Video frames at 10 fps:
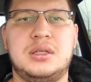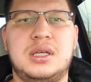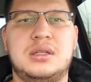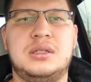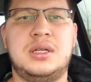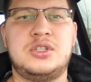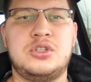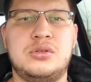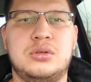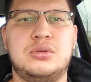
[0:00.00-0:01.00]
Это речь
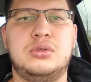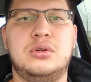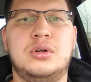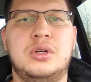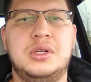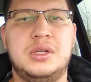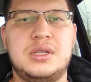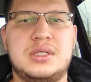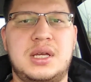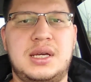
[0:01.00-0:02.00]
идет о
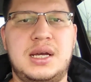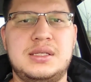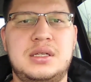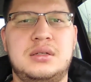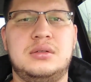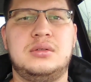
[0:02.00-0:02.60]
эстакаде,